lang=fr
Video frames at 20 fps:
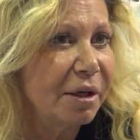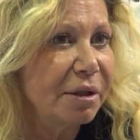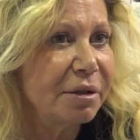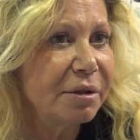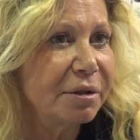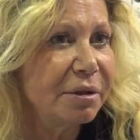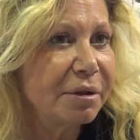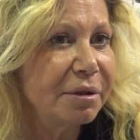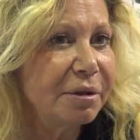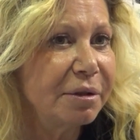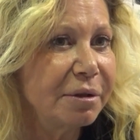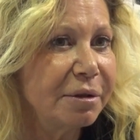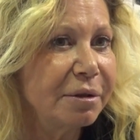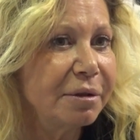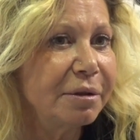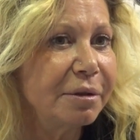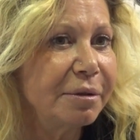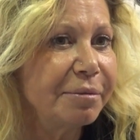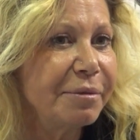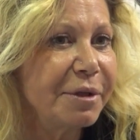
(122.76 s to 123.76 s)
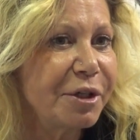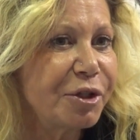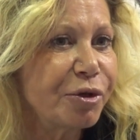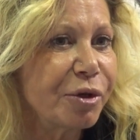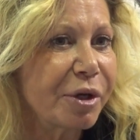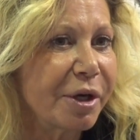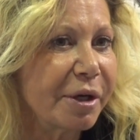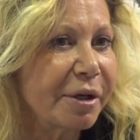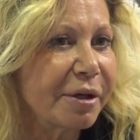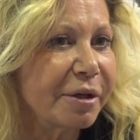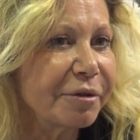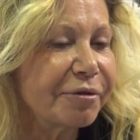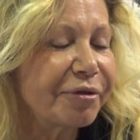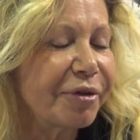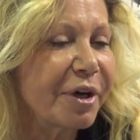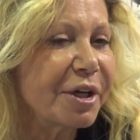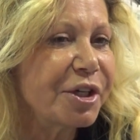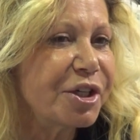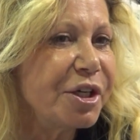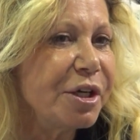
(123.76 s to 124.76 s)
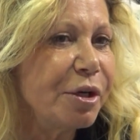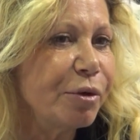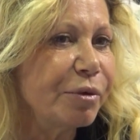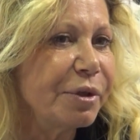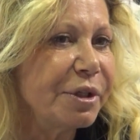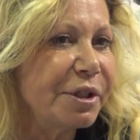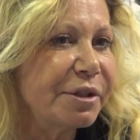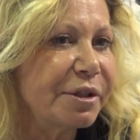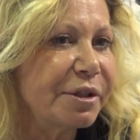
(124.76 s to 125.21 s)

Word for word: mais je suis quelqu'un de fragile, oui.